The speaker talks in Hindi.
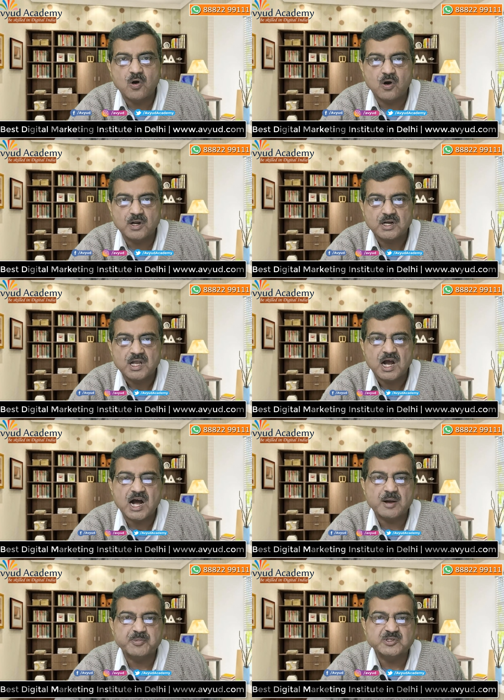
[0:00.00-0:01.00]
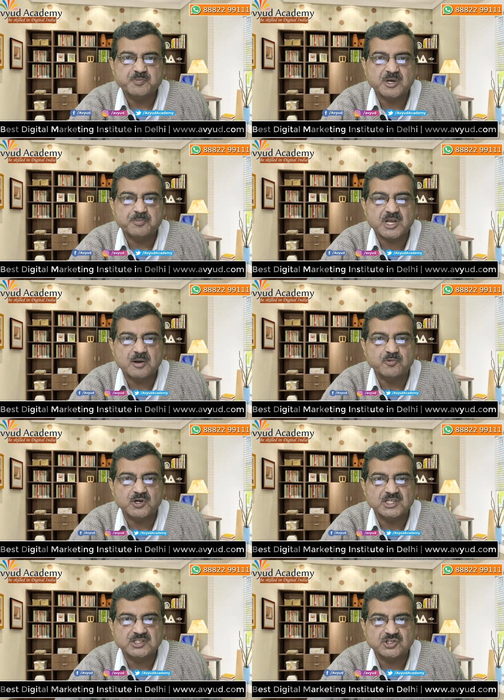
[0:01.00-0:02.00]
और आप इस पर अपने आप को
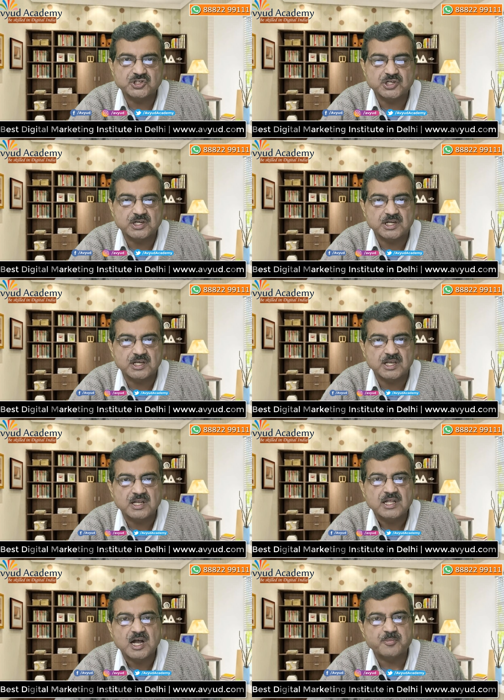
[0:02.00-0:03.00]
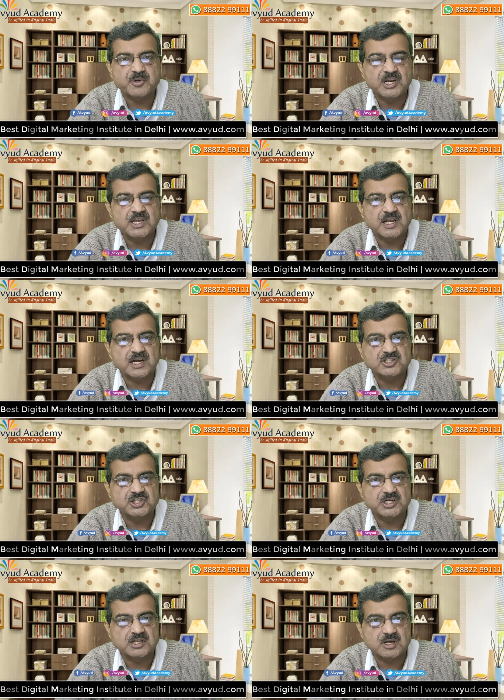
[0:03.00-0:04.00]
रजिस्ट्रेशन करके अपने लिए एक
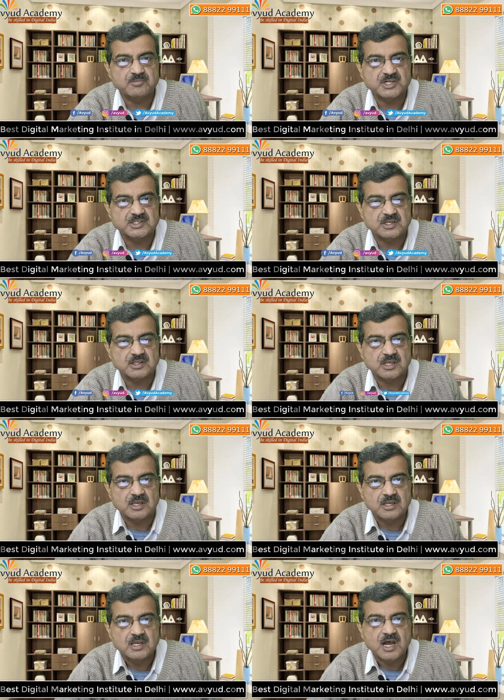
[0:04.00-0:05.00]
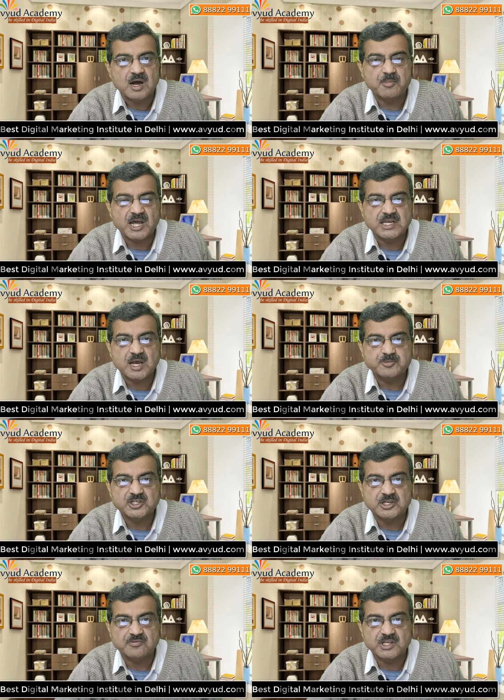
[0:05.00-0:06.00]
अच्छी इनकम कर सकते हैं हमारी
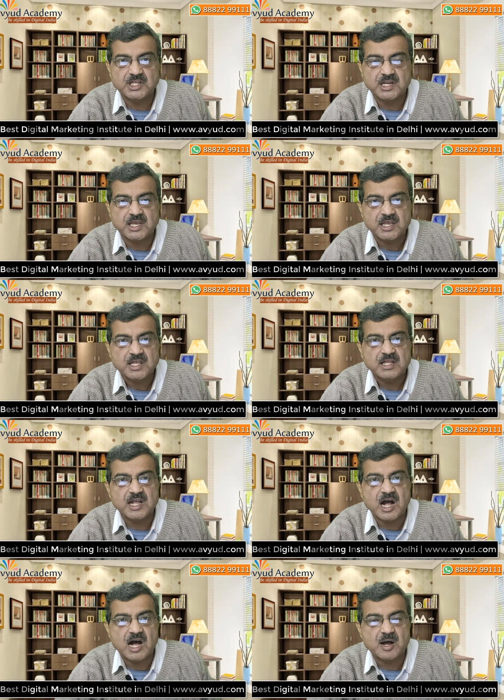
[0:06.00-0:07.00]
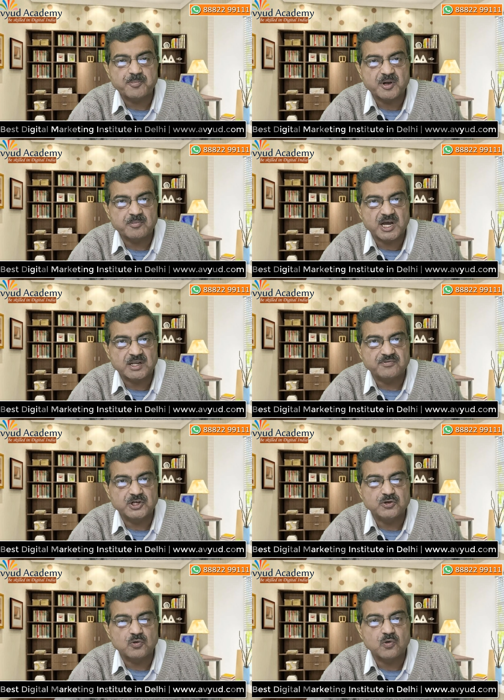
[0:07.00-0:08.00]
आपसे निवेदन है कि आप हमारे
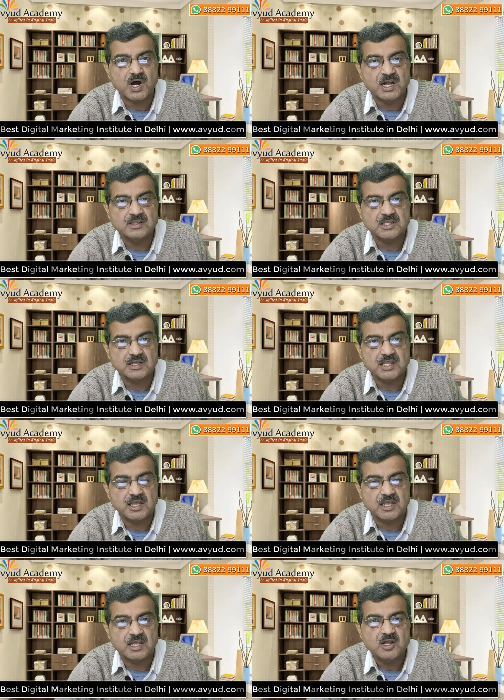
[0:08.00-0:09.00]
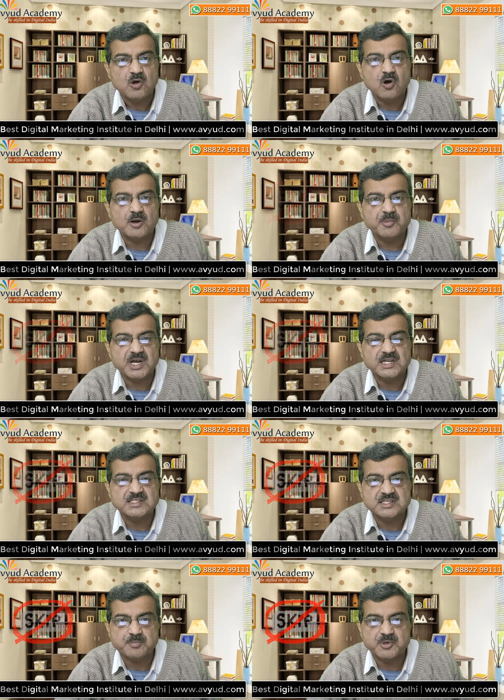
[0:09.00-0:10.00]
वीडियो को अंत तक देखें और बगैर
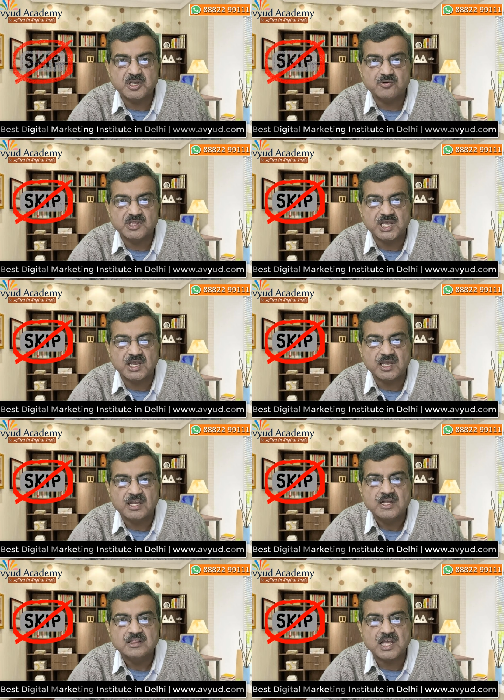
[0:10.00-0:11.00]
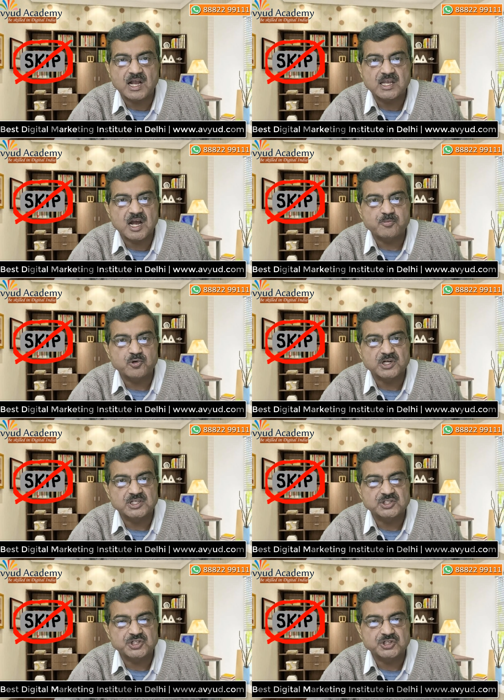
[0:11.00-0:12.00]
स्किप किए हुए देखें ताकि आपको
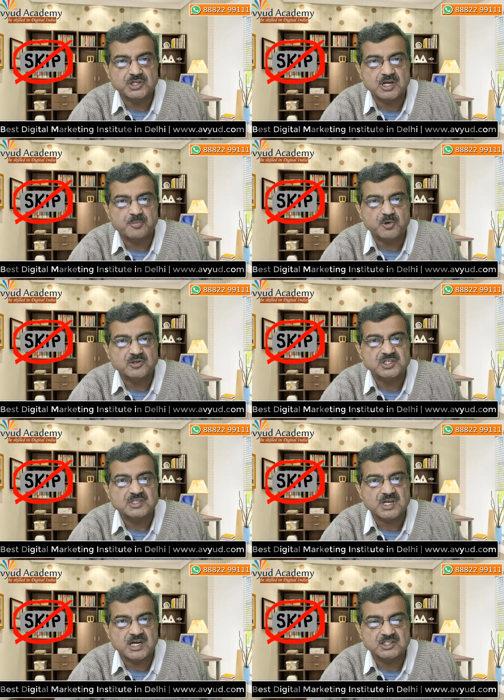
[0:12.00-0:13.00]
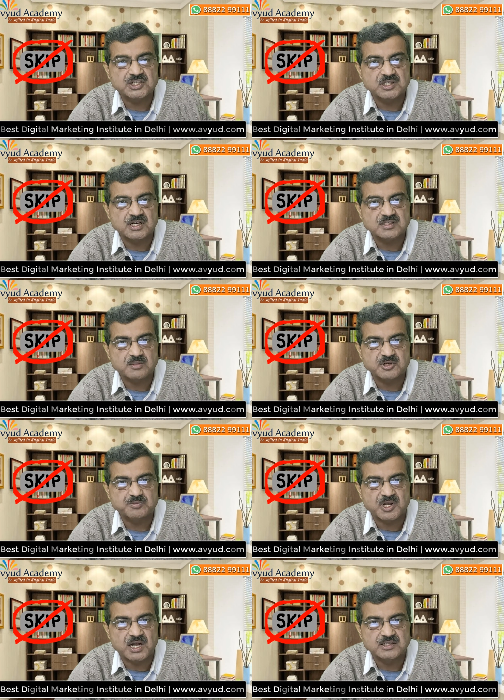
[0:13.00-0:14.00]
रजिस्ट्रेशन का प्रोसेस अच्छी तरह समझ
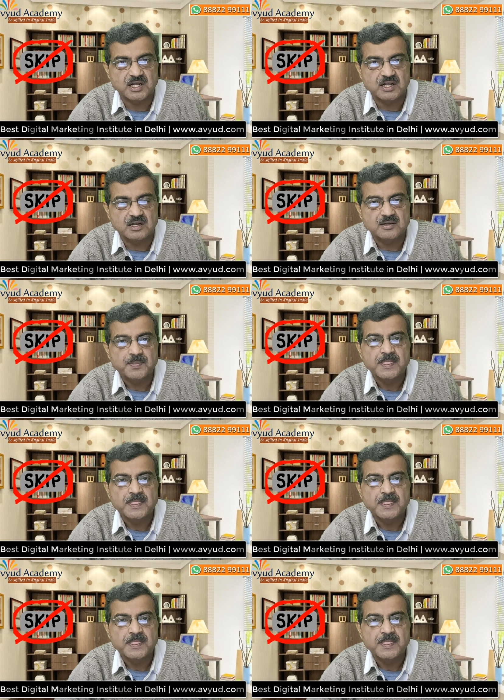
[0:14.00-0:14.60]
में आ जाएगा